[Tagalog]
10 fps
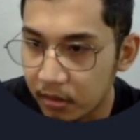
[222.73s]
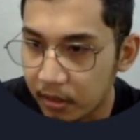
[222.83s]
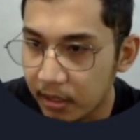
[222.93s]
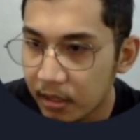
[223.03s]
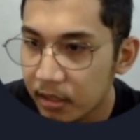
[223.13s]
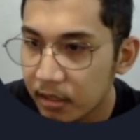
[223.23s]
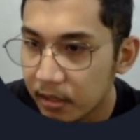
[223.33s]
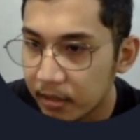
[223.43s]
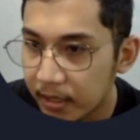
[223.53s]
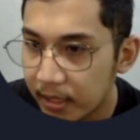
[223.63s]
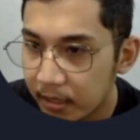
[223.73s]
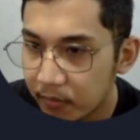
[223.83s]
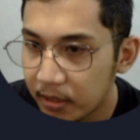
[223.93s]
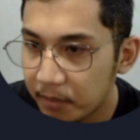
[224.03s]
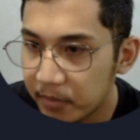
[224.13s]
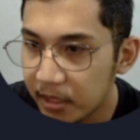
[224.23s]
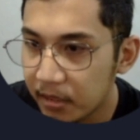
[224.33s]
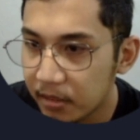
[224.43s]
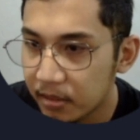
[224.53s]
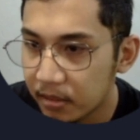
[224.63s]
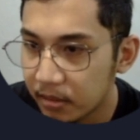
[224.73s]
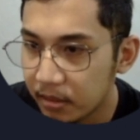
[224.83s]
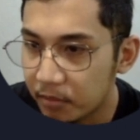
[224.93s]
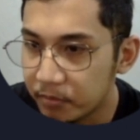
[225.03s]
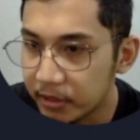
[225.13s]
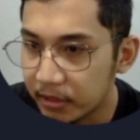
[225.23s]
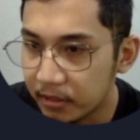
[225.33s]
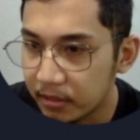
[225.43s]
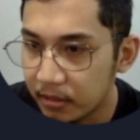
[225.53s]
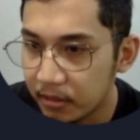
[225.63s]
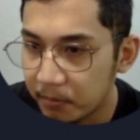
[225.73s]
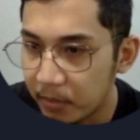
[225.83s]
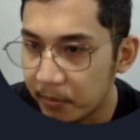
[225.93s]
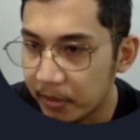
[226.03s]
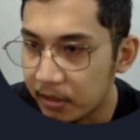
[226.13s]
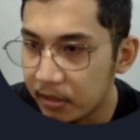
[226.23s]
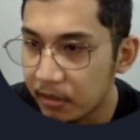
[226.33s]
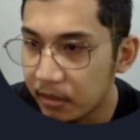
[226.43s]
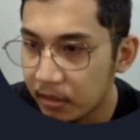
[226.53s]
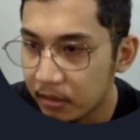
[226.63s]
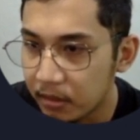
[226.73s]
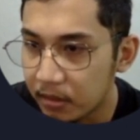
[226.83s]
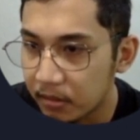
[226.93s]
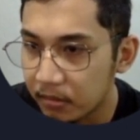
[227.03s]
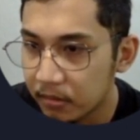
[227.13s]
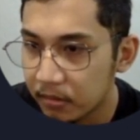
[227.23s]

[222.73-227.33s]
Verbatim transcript: Okay, then we'll update the object property dito.